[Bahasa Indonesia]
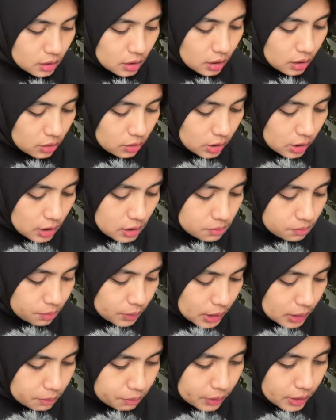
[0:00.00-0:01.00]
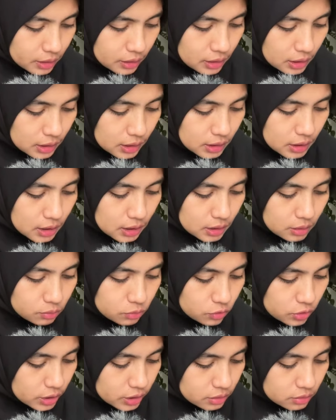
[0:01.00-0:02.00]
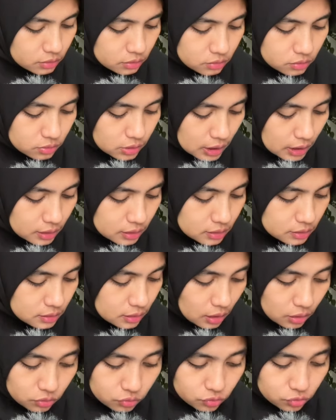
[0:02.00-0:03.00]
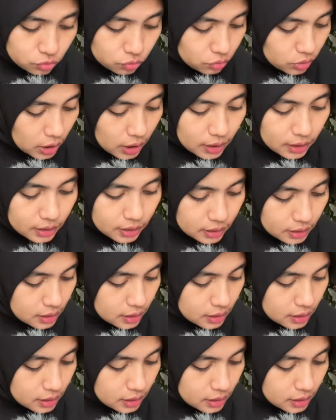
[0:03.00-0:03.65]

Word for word: kalau kalian plan parent laki-laki mungkin kurang terlalu suka